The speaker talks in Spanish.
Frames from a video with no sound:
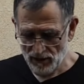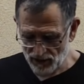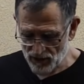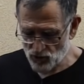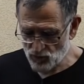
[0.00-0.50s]

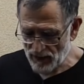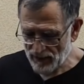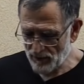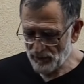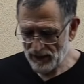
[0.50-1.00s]
es una
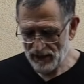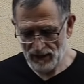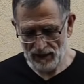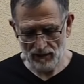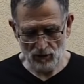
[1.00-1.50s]

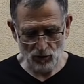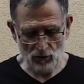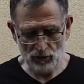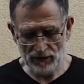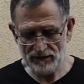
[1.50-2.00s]
cámara
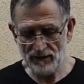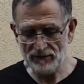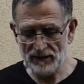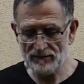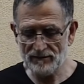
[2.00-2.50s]
con
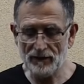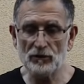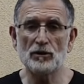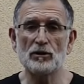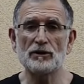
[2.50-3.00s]

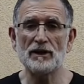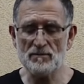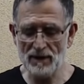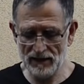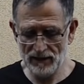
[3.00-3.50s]
estabilizador de
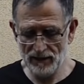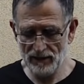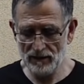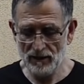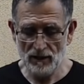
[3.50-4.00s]

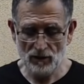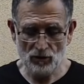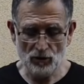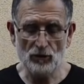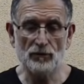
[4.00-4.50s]
imagen,
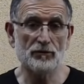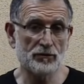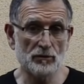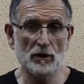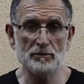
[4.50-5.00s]
con
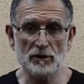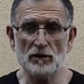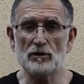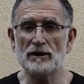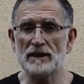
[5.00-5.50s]
zoom
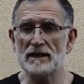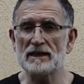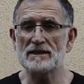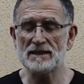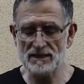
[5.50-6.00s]
óptico
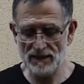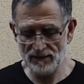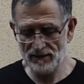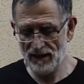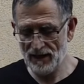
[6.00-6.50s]
de
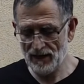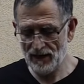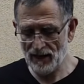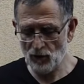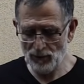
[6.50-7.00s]
60
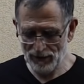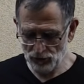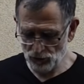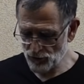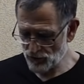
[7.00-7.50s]

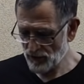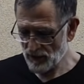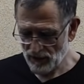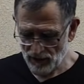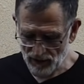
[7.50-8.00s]
aumentos,
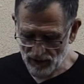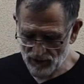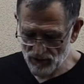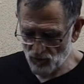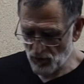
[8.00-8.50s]

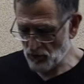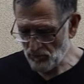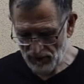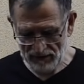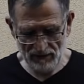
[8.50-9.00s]
es muy
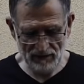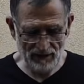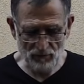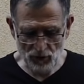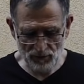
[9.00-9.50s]
compacta,
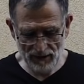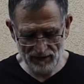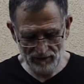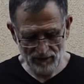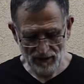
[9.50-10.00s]
está muy
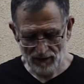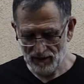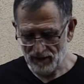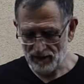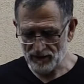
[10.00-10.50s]
bien,
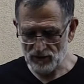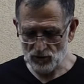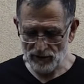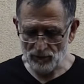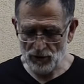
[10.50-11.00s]
eh,
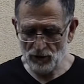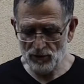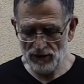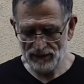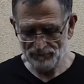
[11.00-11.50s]
resulta muy
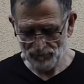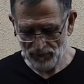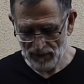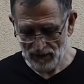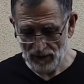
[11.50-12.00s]
cómoda
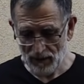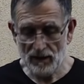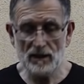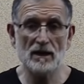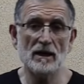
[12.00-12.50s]

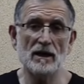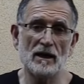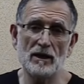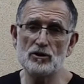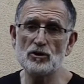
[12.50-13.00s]
y
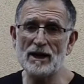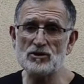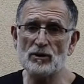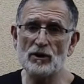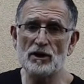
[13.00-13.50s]
eh, yo la
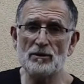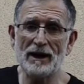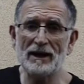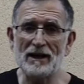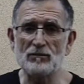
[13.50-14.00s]
suelo
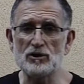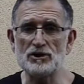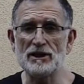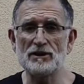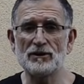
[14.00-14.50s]
llevar en el
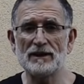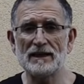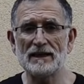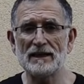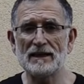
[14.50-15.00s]
bolsillo
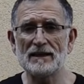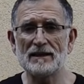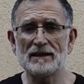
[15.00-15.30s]
de,